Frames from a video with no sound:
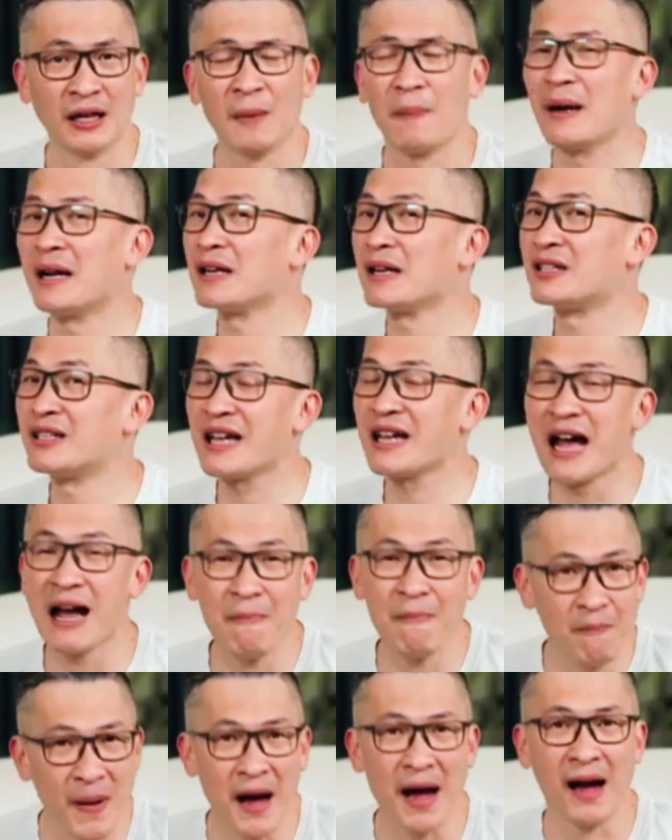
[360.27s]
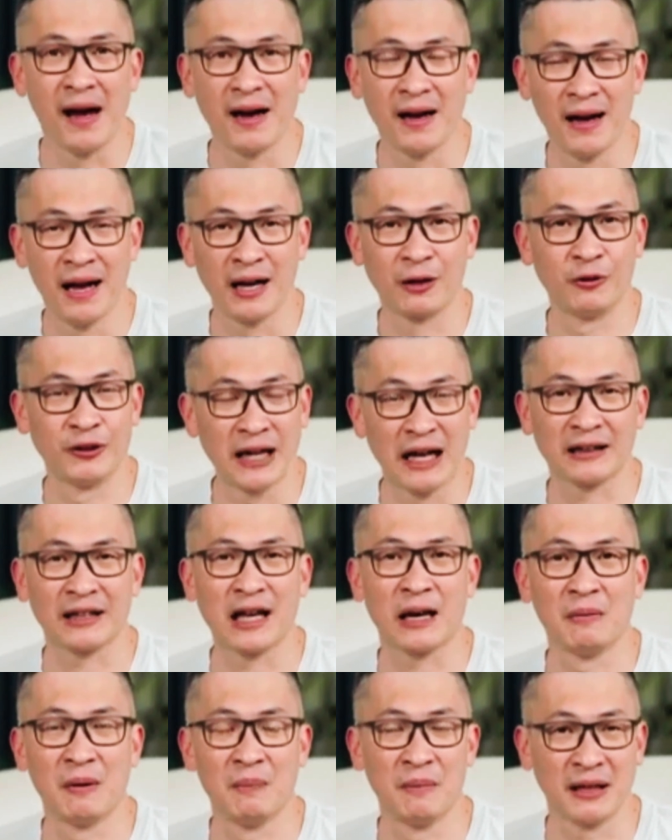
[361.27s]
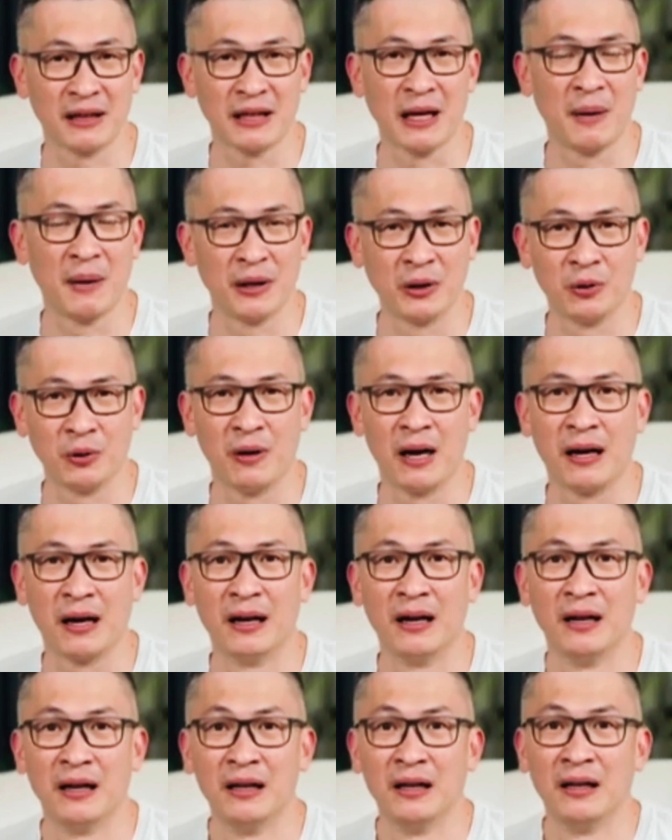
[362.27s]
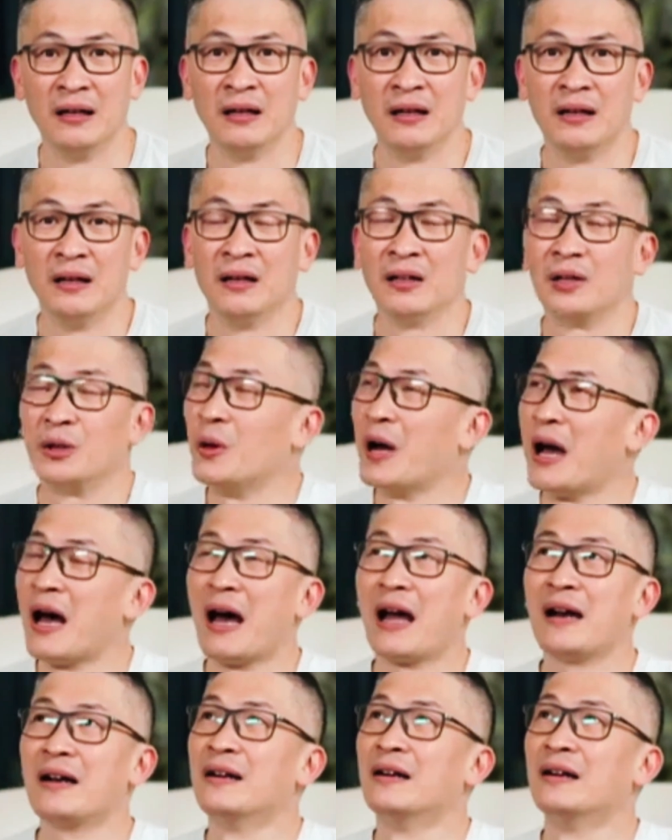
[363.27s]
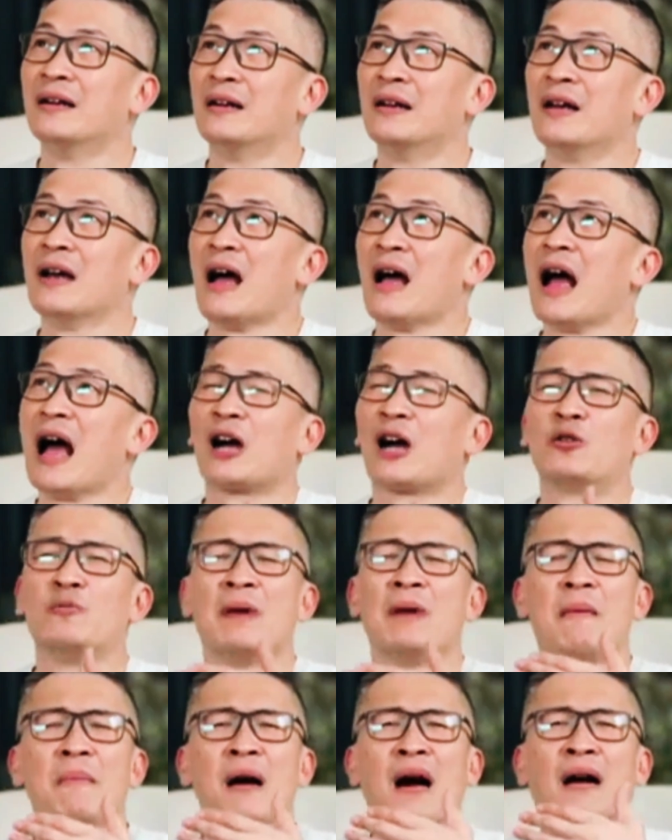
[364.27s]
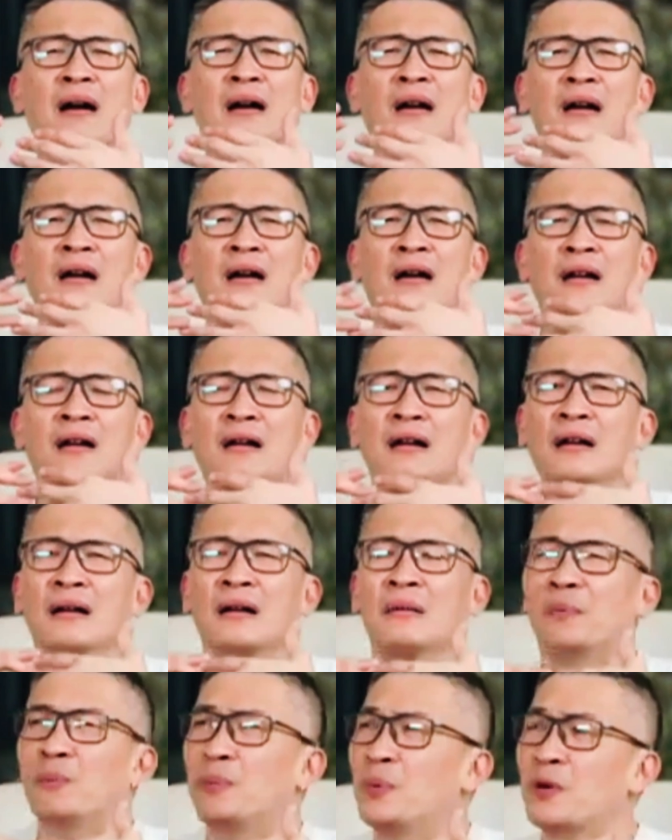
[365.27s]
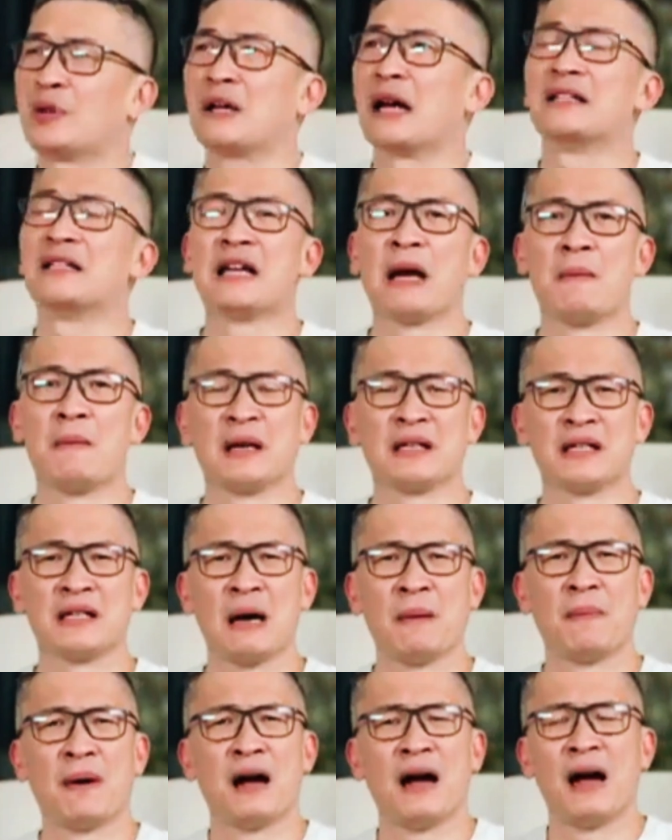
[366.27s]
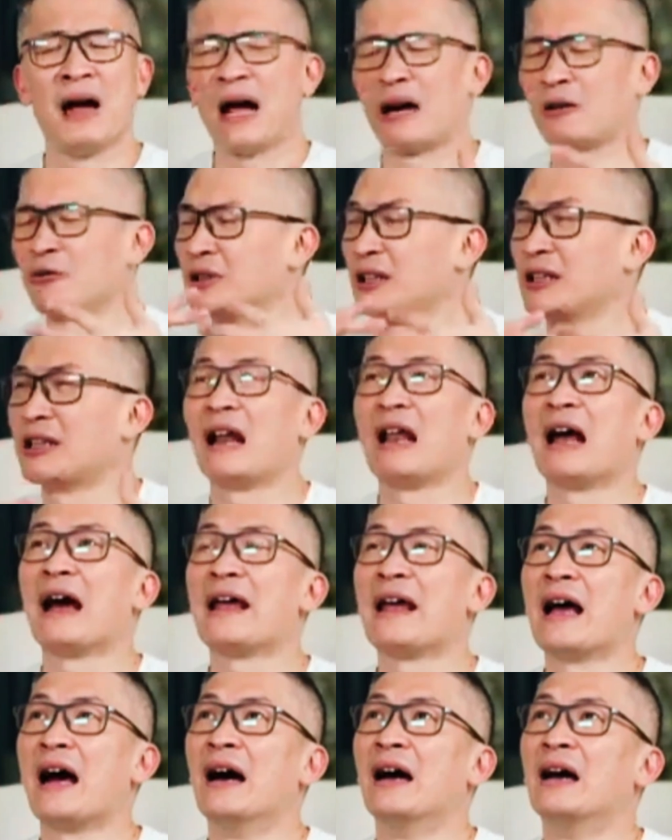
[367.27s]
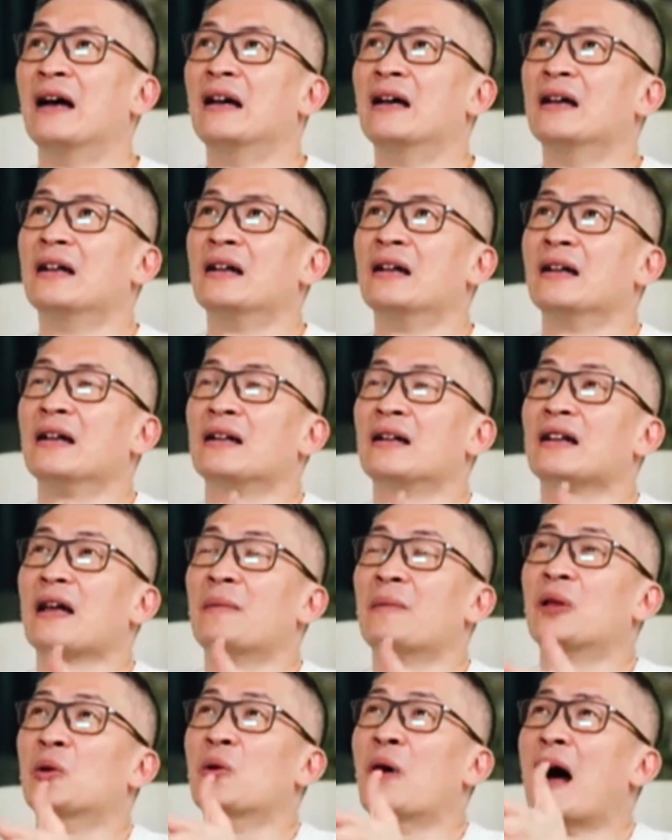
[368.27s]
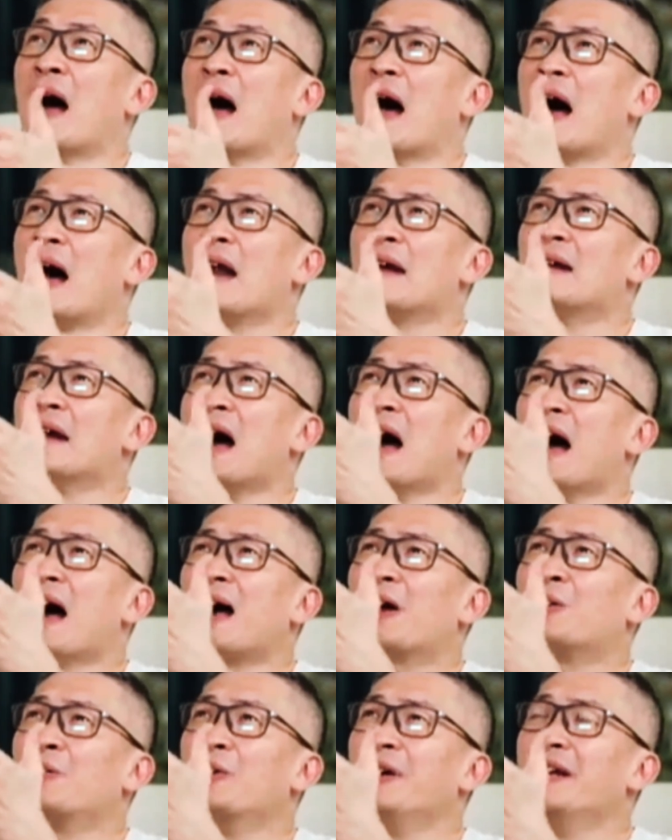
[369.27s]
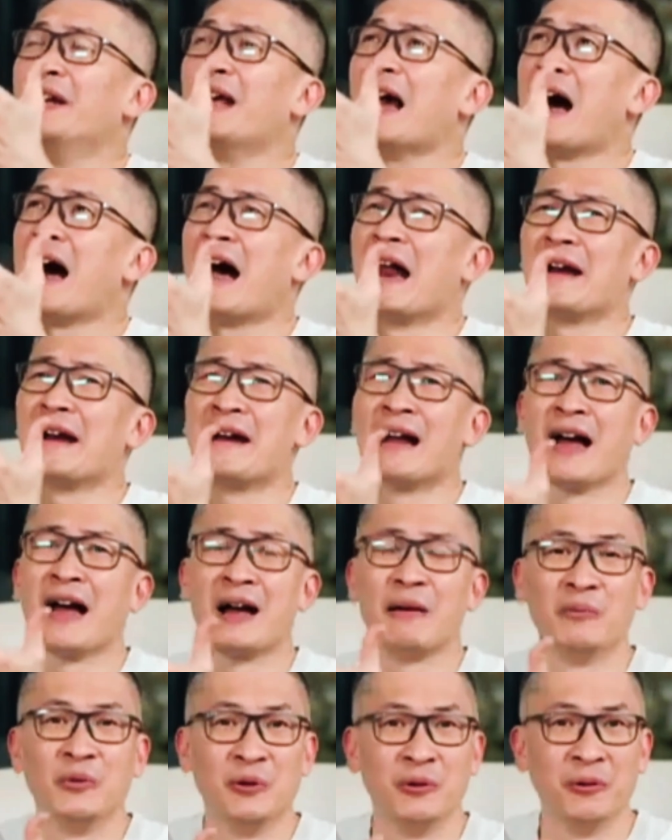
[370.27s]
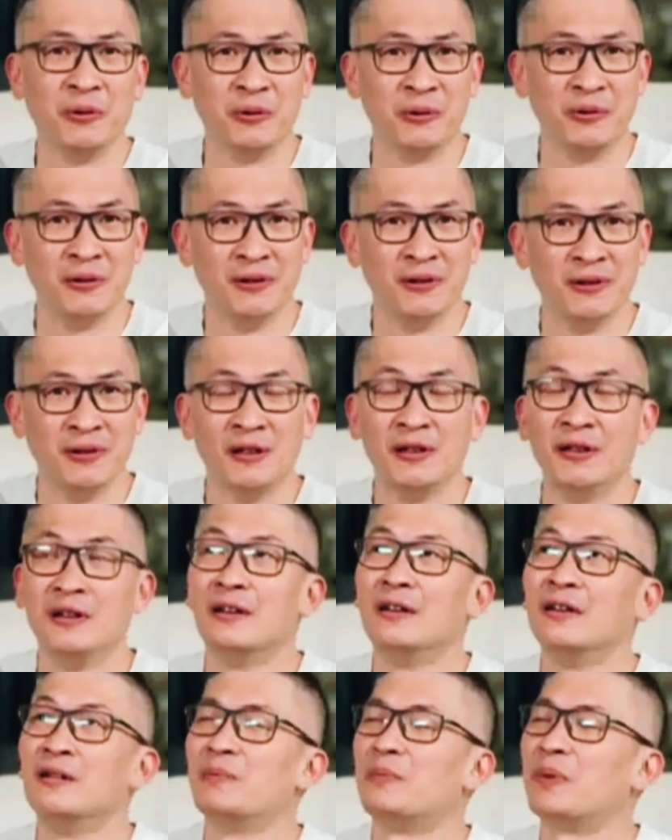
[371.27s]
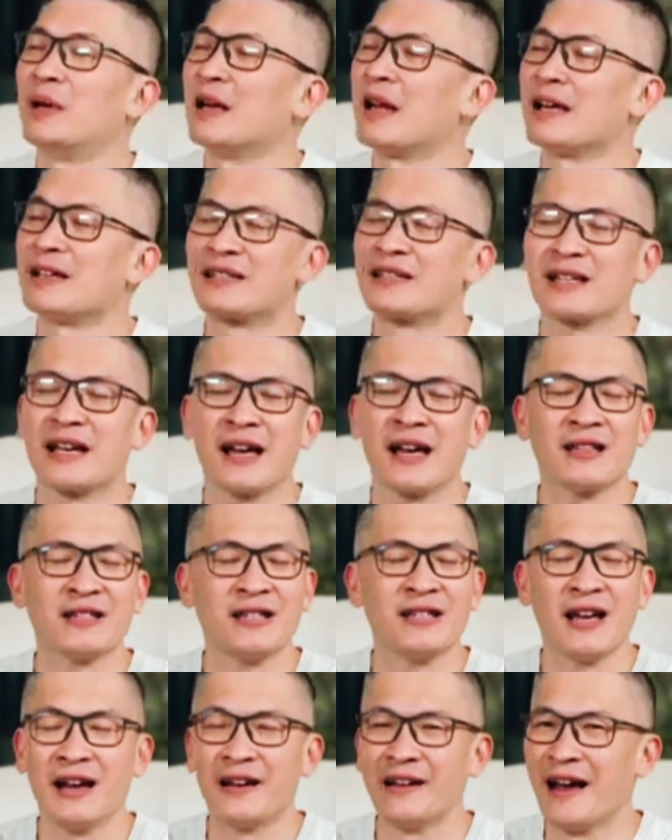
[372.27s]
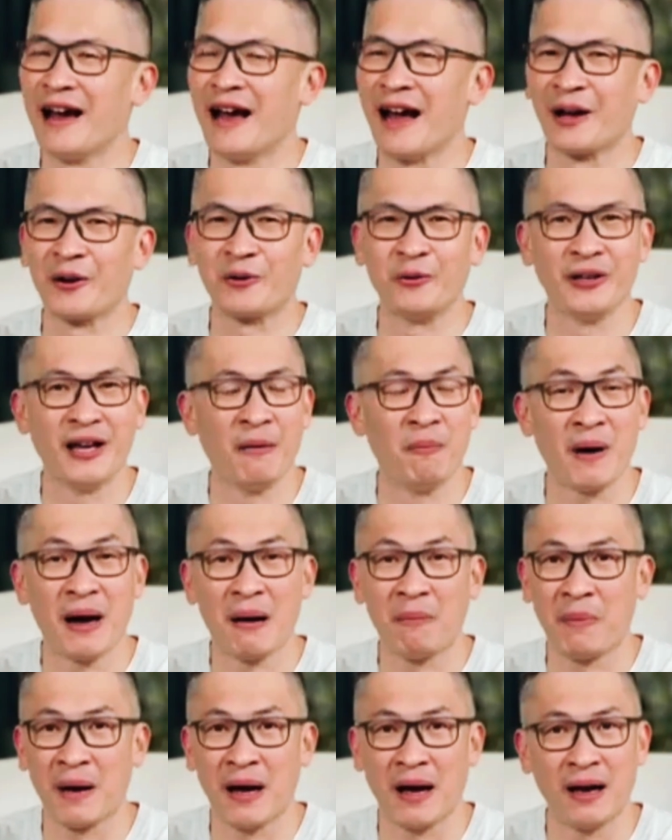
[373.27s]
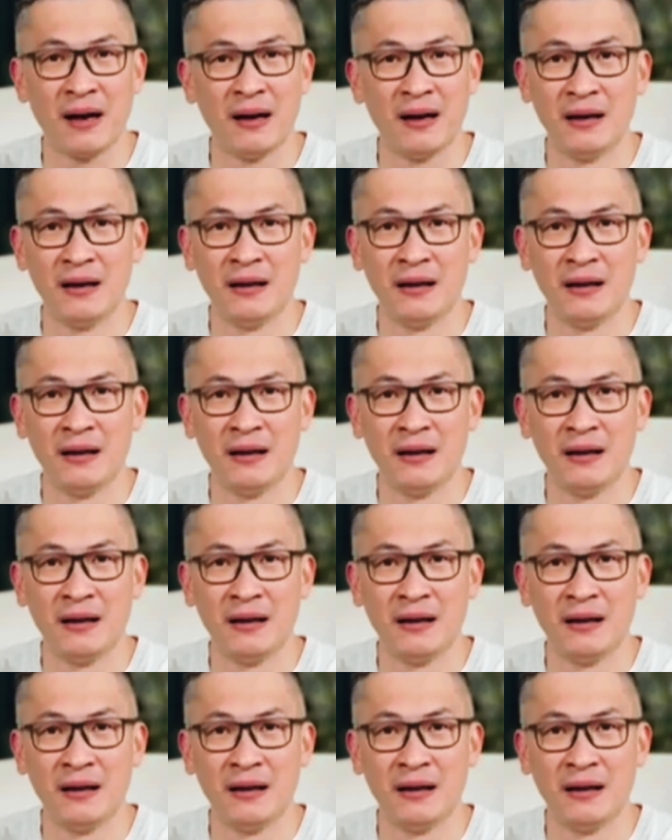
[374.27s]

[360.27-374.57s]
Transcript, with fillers: Kepada siapa aku datang meminta bantuan? Tuhan, aku memang bukan siapa-siapa, aku tidak layak. Tapi Tuhan, aku ini anakmu. Belas kasihani aku ya Bapak.